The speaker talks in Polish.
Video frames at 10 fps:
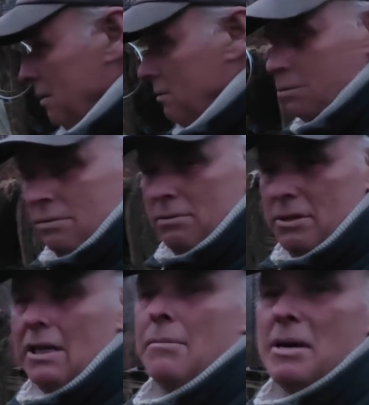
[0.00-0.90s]
I to
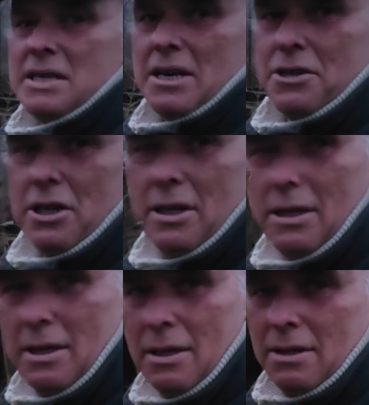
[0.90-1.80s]
nie na bazarze,
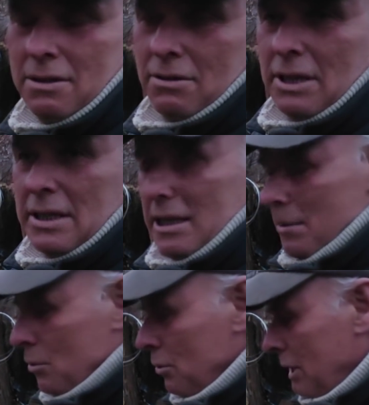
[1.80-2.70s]
tylko na
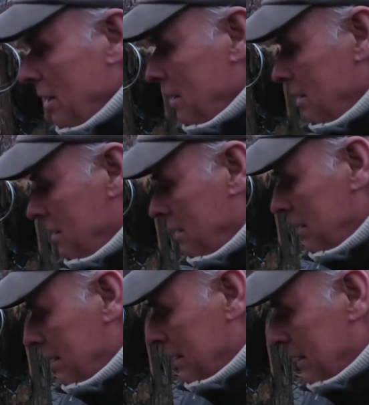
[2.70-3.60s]
takim tutaj.
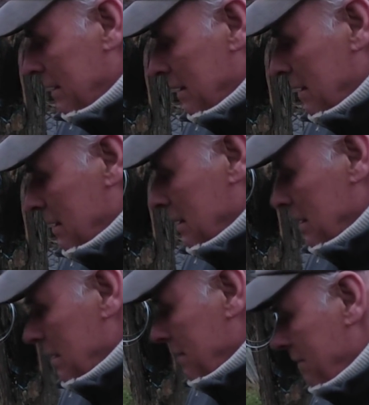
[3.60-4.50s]

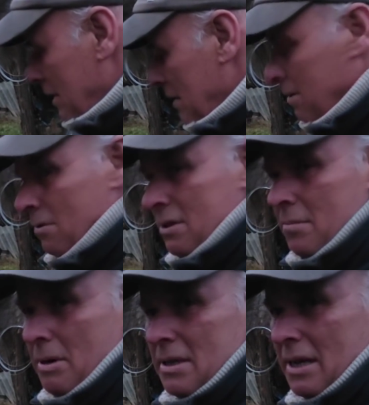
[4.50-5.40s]
Halinowskim.
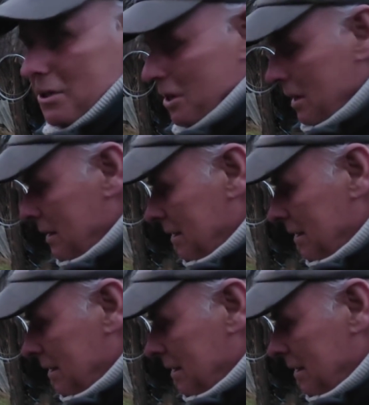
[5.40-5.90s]
Halinowskim bazarze.